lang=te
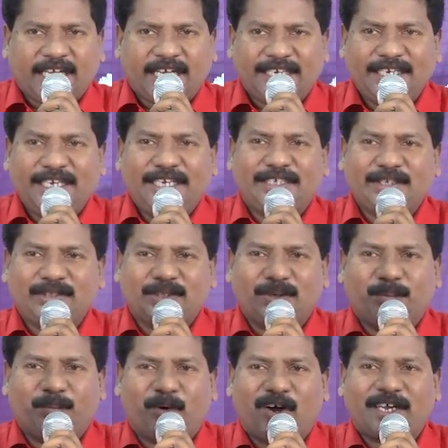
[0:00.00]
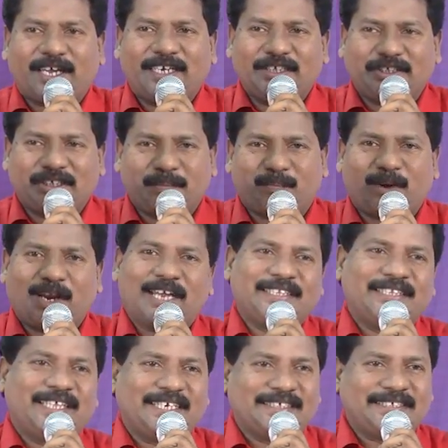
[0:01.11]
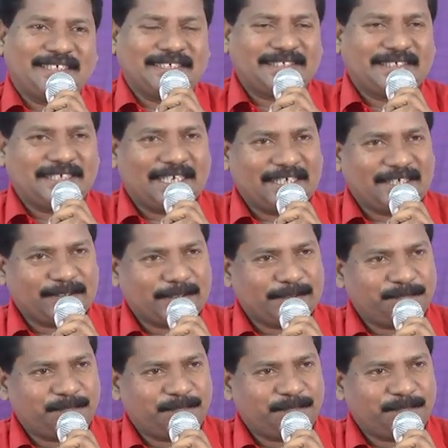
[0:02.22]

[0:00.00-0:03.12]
కన్నీటితో మోకరించి ప్రార్థన చేశాడు